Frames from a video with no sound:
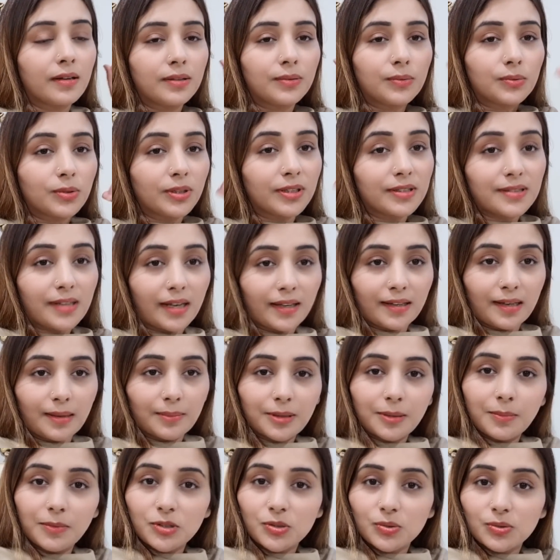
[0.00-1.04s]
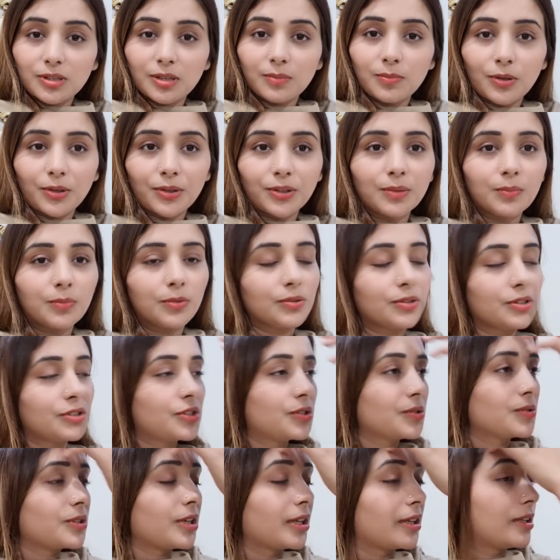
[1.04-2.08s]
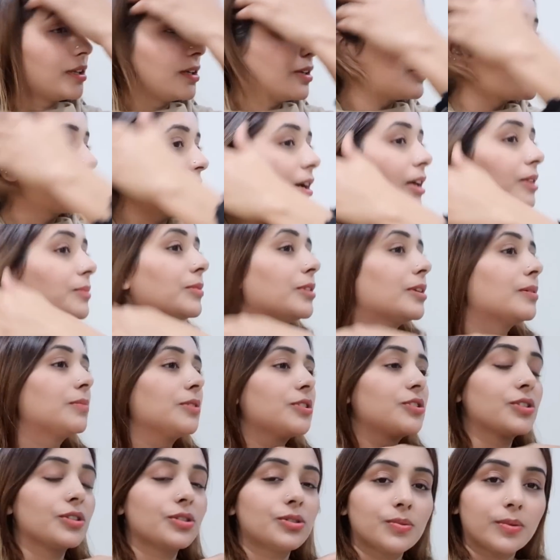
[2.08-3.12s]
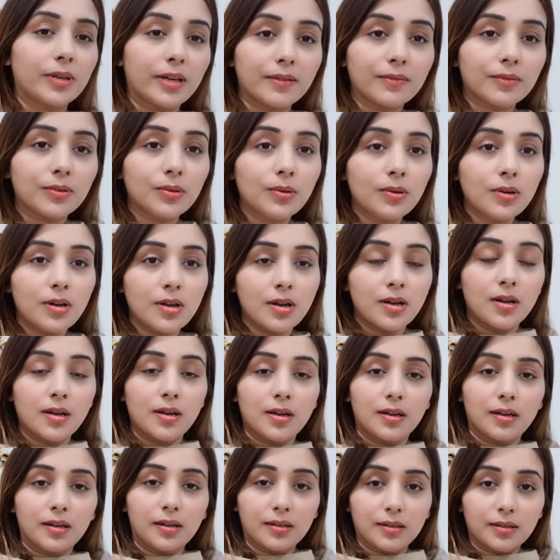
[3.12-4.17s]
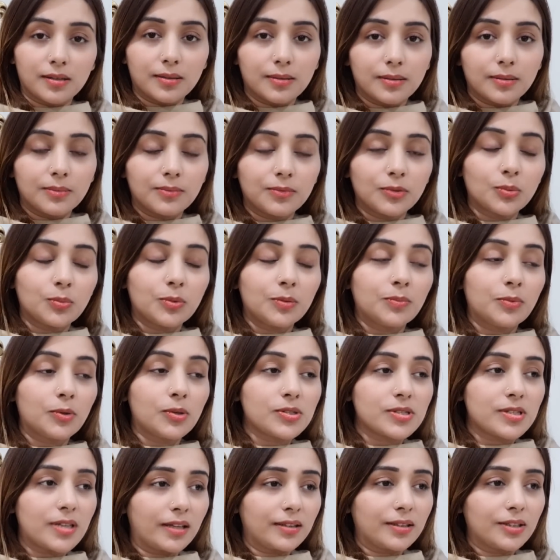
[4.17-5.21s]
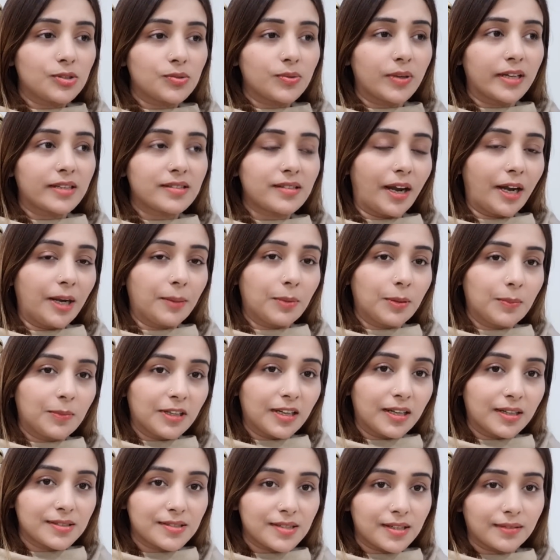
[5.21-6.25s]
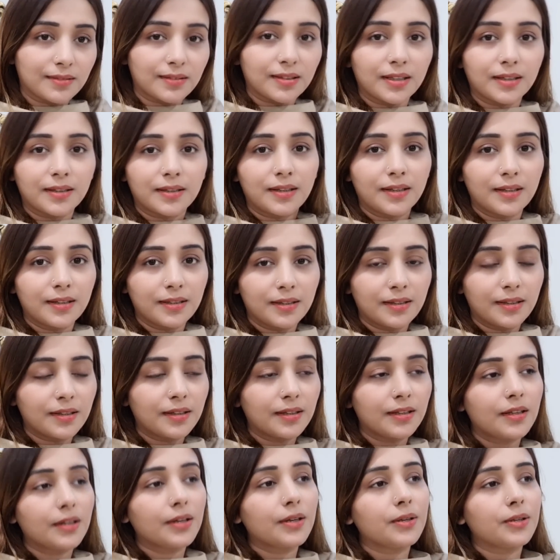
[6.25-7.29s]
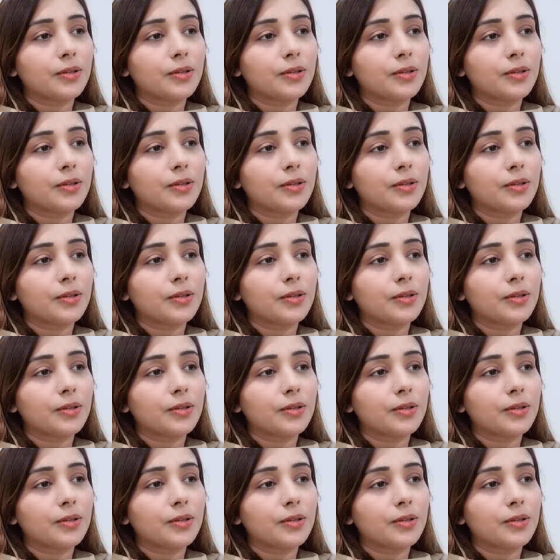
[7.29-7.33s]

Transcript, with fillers: यूँ तो एक ज़ाहिर आपके बच्चों के साथ बॉन्डिंग बहुत अच्छी हो जाती है और साथ में ना बच्चे जो हैं वो वो भी बहुत ज़्यादा जो है एक साइड पर भी लग जाते हैं केयर करेंगे